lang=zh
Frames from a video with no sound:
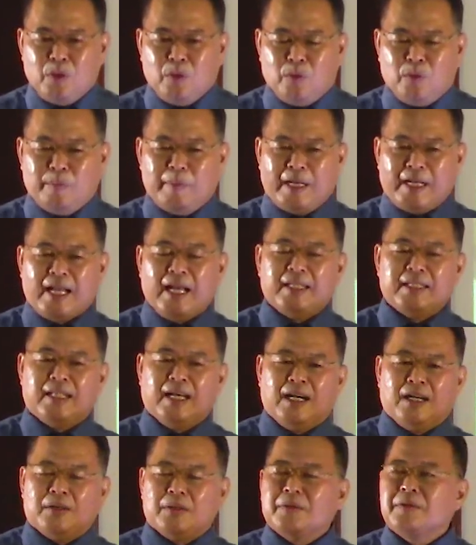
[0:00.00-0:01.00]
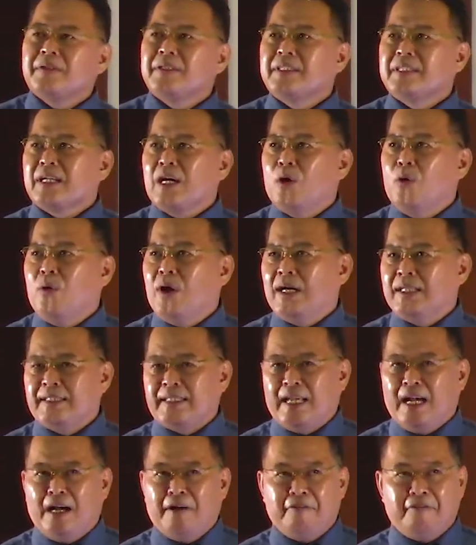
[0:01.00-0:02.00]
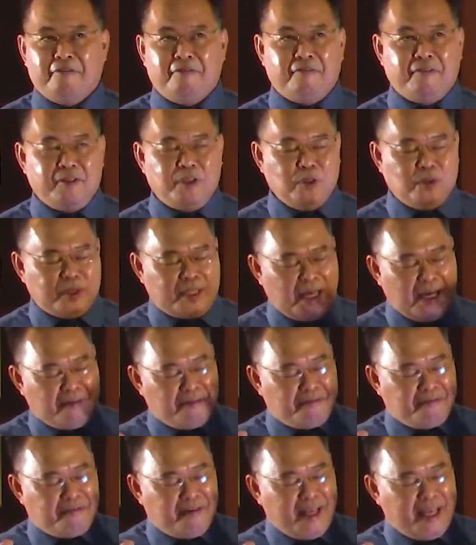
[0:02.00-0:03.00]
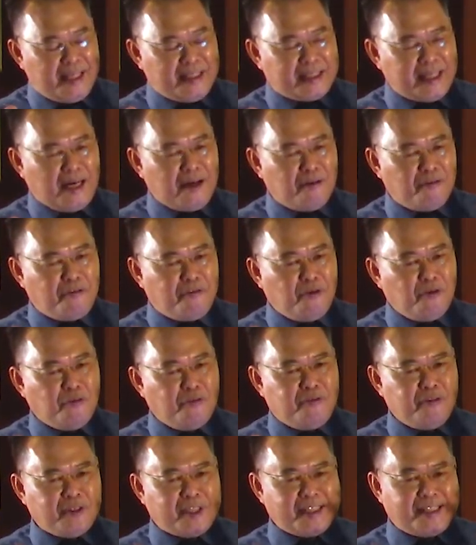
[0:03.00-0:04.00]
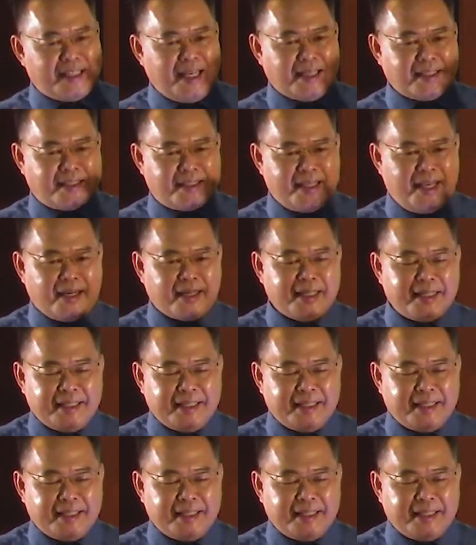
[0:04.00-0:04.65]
我们看到这个画家用他非常丰富的想象